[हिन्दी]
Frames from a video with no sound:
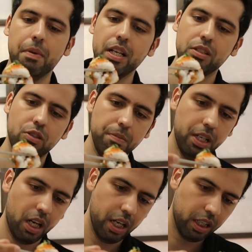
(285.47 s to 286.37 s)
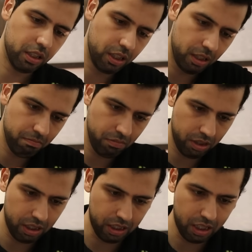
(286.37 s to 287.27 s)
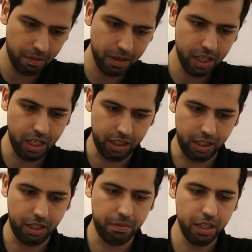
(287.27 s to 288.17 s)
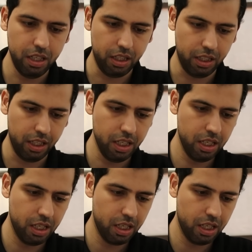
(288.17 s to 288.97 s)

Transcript: भाई इसको भी खाने का सेम सिस्टम है एक सेकंड भाई एक सेकंड